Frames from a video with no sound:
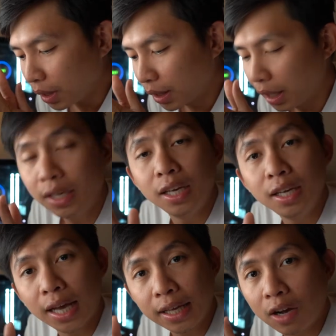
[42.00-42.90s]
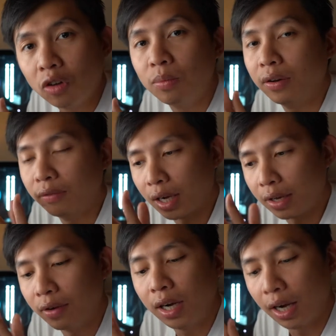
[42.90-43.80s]
cái ý kiến cá nhân của mình về
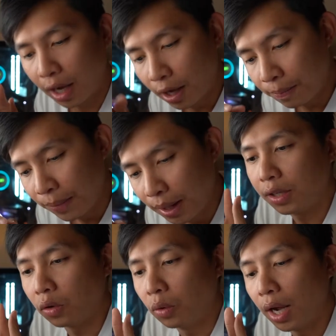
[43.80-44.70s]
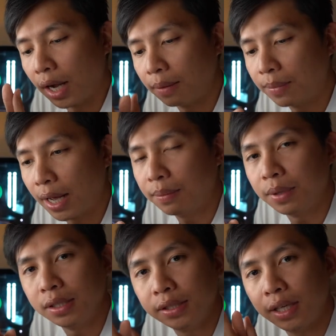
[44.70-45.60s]
cái vấn đề đó cái chủ đề ngày hôm nay
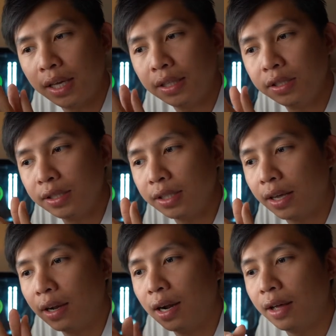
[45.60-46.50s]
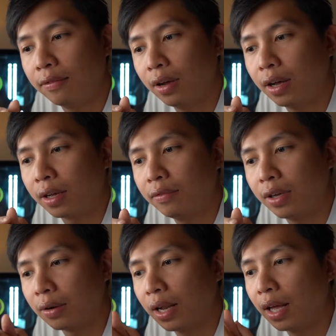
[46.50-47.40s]
mình sẽ chia sẻ đó là về cái
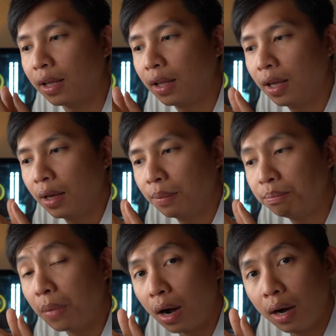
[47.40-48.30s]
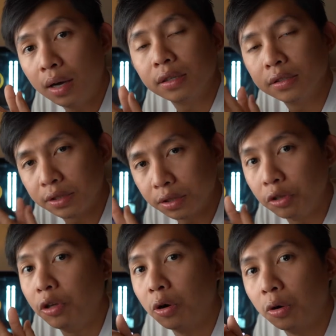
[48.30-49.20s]
việc là mở
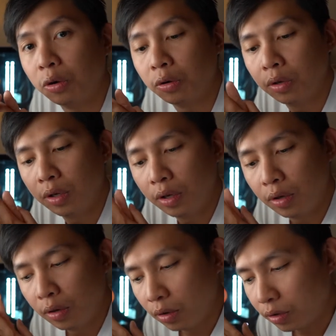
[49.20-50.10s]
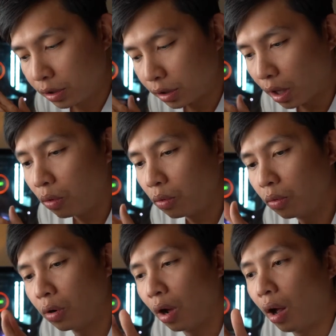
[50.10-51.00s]
studio sau
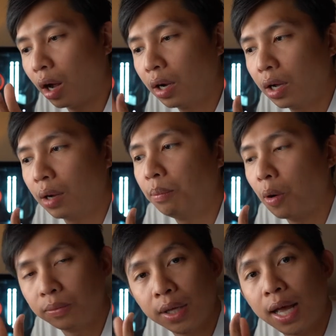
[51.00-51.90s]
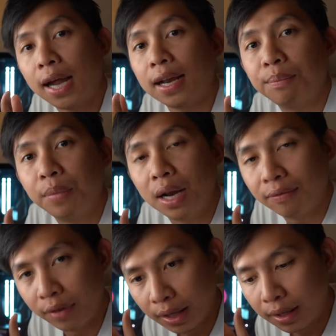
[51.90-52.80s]
khoảng 1 à, tới 2 năm mình làm
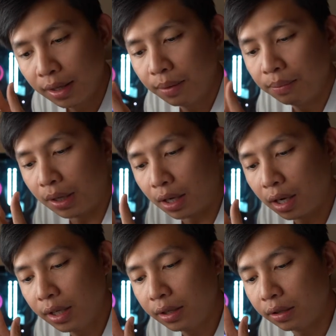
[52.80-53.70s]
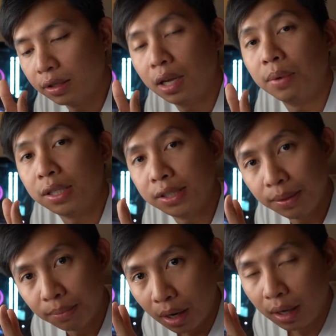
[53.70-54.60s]
việc mình có ý tưởng là mình sẽ
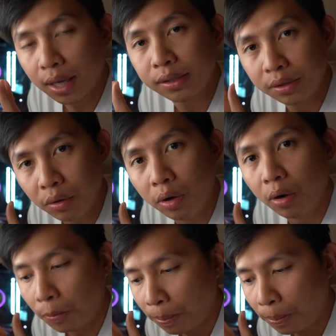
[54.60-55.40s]
mở cái studio